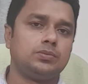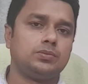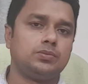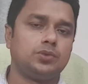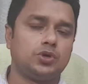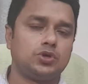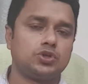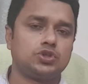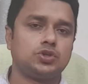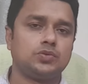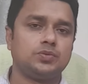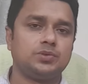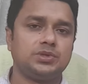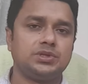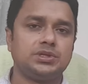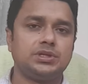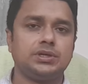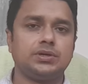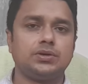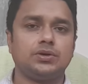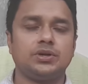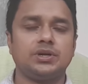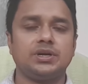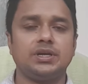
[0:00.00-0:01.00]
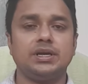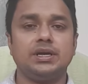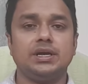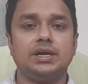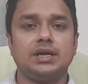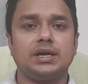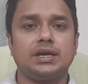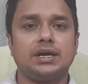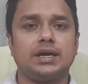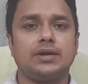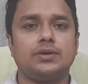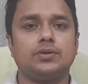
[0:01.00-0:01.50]
বংশবৃদ্ধি করে
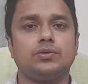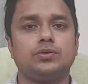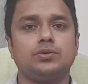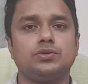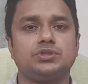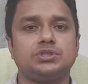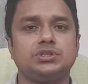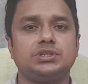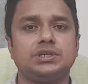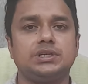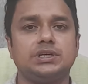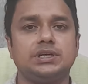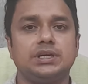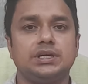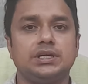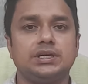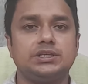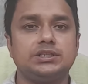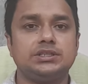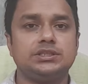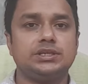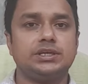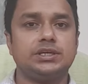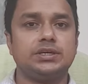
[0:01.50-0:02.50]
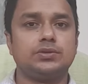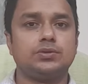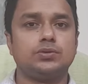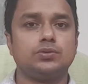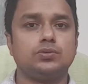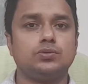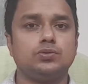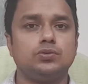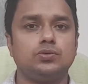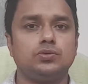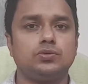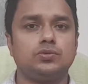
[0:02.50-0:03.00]
কারণ হচ্ছে যেহেতু
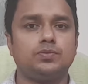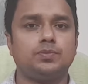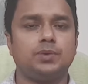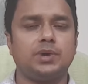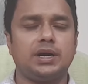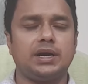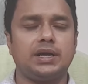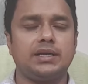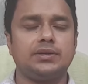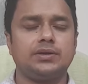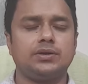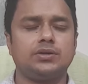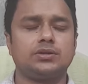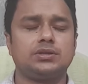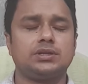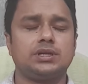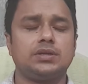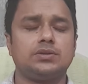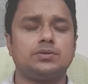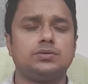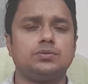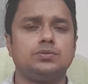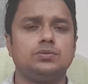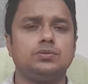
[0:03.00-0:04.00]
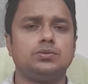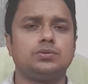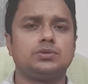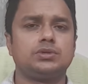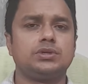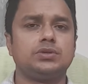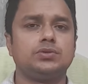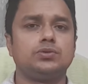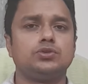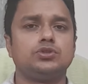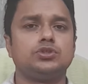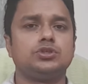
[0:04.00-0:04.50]
দুধ পায় অর্থাৎ দুধ
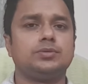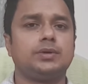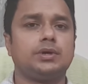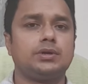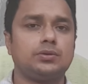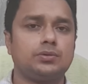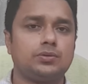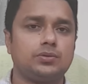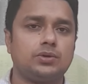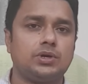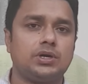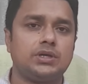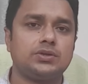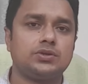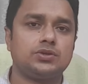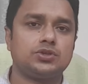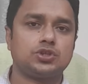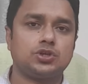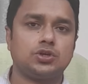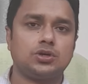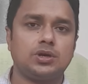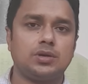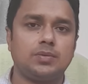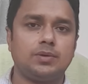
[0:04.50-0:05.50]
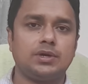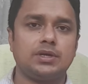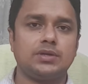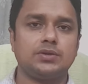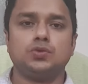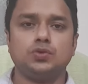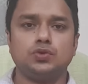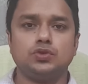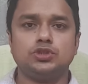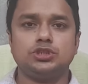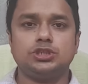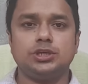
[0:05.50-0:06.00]
কিন্তু জীবাণুরও আদর্শ খাবার
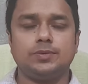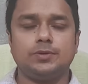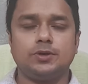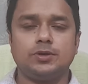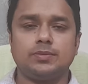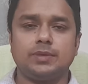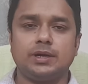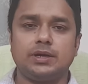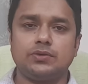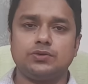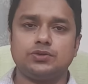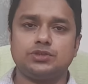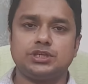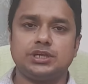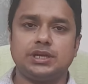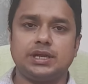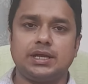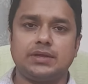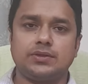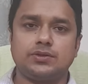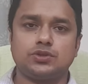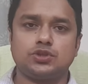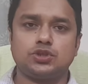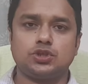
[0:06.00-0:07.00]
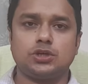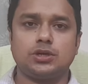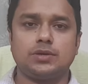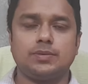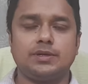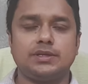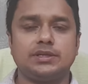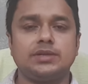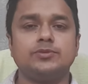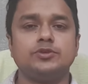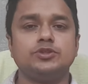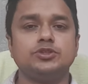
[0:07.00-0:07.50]
দুধ যেমন মানুষের আদর্শ
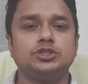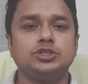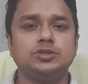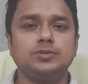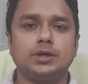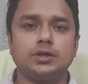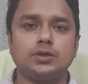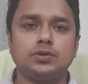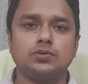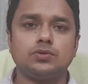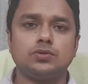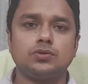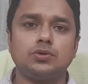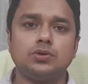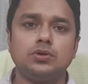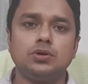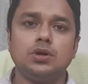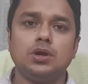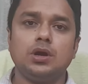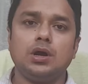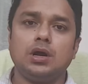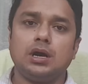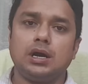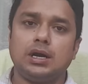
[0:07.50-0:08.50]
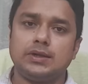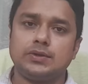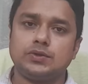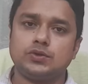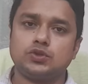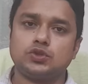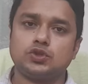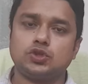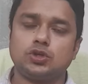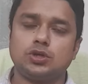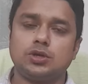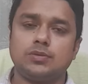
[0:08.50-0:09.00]
খাবার তেমন জীবাণুরও
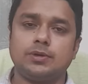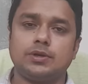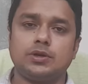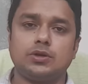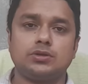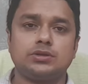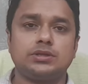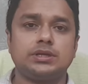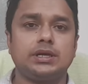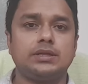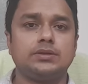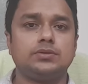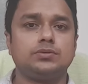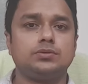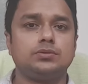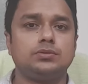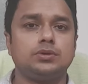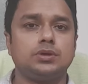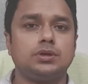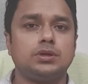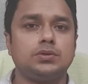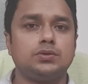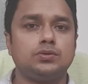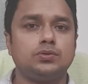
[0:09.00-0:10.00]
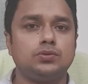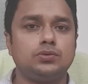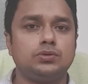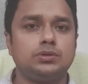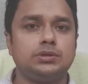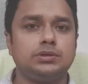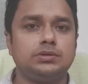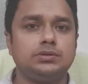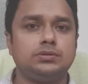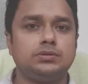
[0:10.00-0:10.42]
আদর্শ খাবার অর্থাৎ দুধ